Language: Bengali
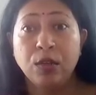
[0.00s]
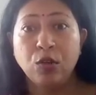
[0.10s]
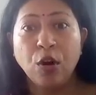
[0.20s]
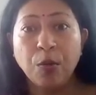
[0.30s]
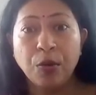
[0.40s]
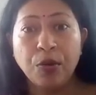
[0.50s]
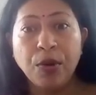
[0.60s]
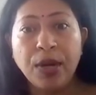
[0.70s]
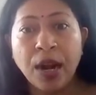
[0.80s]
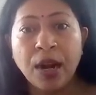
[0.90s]

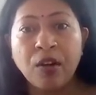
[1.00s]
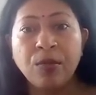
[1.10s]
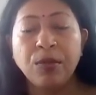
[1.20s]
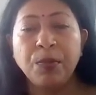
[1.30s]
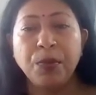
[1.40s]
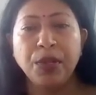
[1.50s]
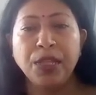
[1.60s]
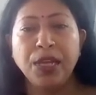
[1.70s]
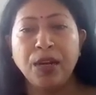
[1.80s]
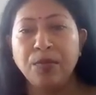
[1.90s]
সর্বক্ষণই রান্নাঘরের মধ্যে
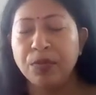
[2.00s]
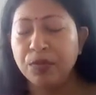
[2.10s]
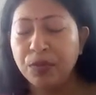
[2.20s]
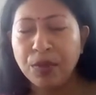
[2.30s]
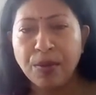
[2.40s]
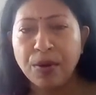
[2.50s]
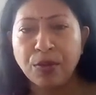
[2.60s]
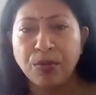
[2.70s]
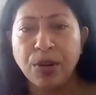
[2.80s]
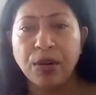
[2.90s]
পড়েই থাকবো ধুর আমার
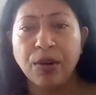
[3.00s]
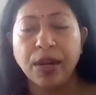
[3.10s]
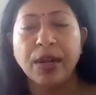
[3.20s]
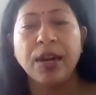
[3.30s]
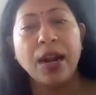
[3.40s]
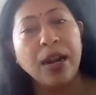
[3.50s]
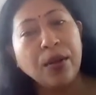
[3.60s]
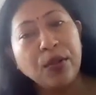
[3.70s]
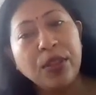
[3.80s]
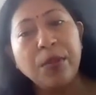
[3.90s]
অত ভালো লাগে না রান্না
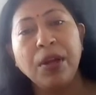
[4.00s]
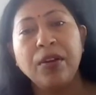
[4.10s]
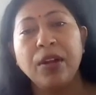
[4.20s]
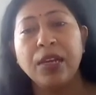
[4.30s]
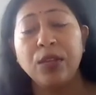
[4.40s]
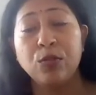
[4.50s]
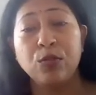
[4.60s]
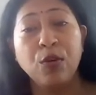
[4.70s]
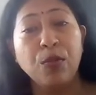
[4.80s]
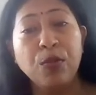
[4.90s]
করতে ভালো লাগে কিন্তু
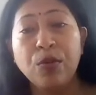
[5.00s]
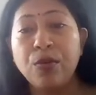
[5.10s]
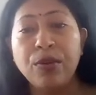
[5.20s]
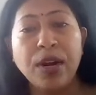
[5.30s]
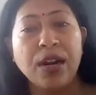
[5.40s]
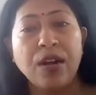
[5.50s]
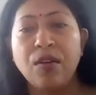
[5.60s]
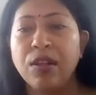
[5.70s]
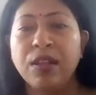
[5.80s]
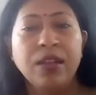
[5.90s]
সর্বক্ষণ
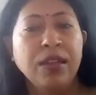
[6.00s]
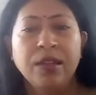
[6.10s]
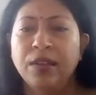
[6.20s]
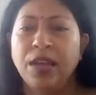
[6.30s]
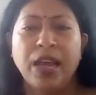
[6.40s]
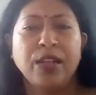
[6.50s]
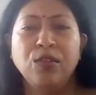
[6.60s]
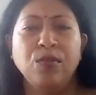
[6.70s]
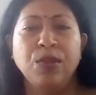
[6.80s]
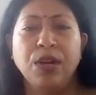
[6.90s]
রান্নাঘরে
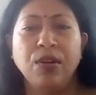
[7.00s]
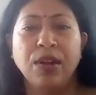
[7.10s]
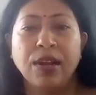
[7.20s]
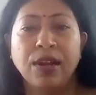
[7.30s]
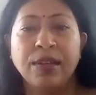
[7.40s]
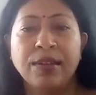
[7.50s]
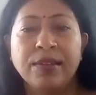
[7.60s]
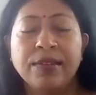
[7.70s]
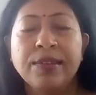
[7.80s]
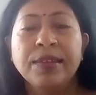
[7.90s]
একদম ভালো লাগে না
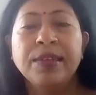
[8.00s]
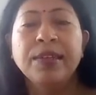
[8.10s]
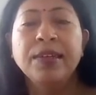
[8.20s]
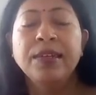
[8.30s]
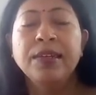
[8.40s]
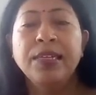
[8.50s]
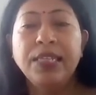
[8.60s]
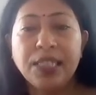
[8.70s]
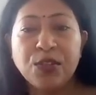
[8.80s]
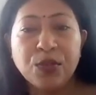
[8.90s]

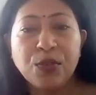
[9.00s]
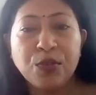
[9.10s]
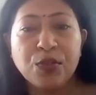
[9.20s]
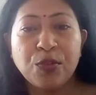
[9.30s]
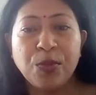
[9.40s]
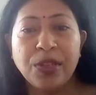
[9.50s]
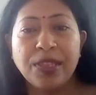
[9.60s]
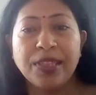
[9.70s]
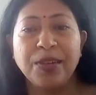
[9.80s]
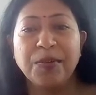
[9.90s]
নিজের জন্য তো সময়
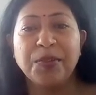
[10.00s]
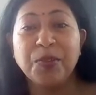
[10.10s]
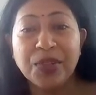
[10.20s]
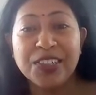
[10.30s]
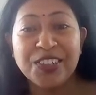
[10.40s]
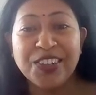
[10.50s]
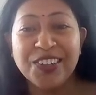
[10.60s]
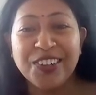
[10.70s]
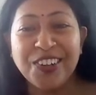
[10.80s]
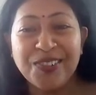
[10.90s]
দিতে হবে তোমাদের সঙ্গে
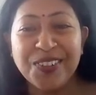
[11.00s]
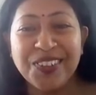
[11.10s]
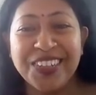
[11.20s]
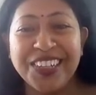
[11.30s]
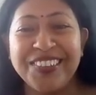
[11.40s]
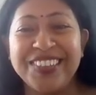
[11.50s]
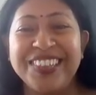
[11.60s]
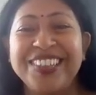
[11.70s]
গল্প করতে হবে